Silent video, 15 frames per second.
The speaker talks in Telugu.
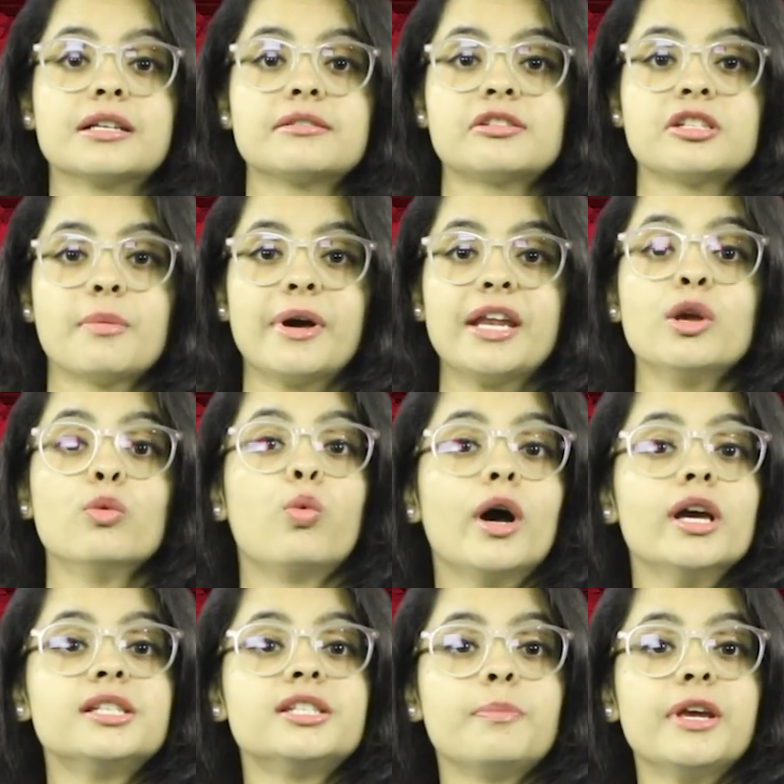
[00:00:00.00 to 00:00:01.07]
నష్టమని
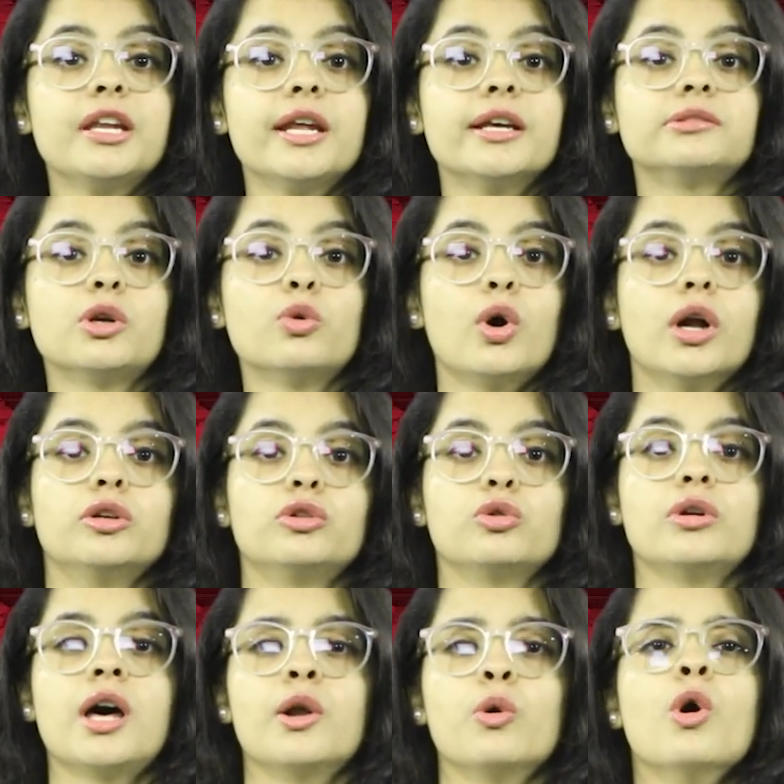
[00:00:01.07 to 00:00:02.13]
వైసీపీ నేతలు
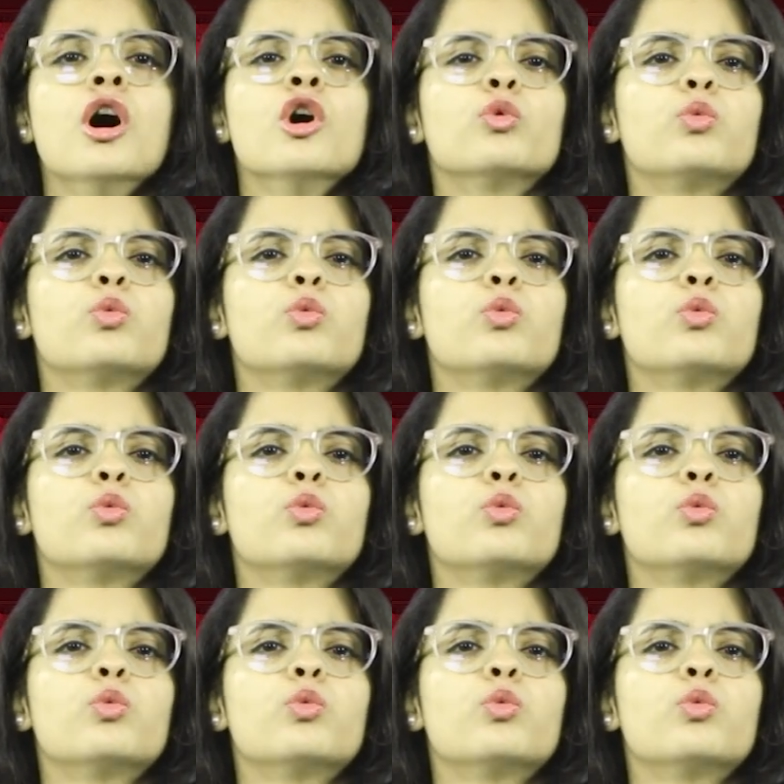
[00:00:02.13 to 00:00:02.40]
అంటున్నారు